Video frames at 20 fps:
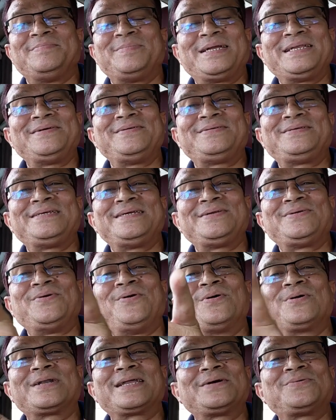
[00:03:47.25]
মানে হচ্ছে
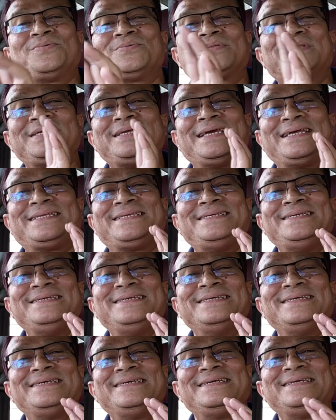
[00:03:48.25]
রংটা করতে যাচ্ছি
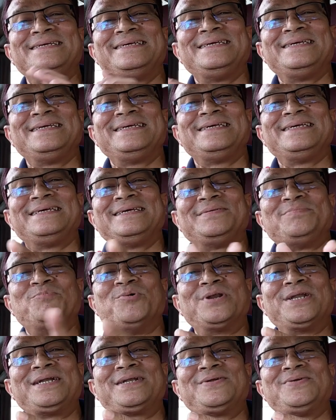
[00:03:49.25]

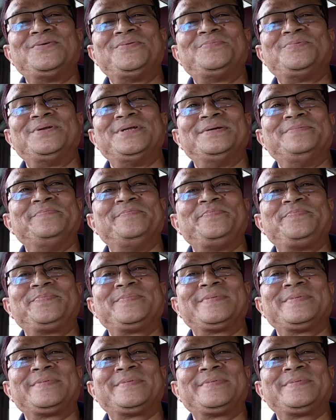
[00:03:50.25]
বনেটের উপরে